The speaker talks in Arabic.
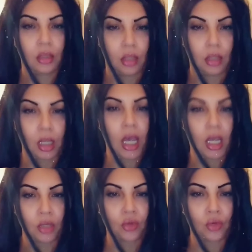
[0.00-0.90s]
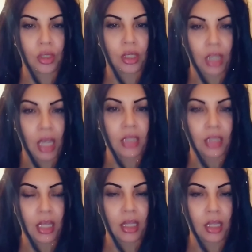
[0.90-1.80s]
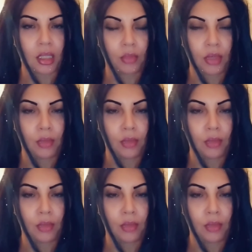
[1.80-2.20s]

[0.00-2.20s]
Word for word: يخيطوك يخيطك هذاك الطبيب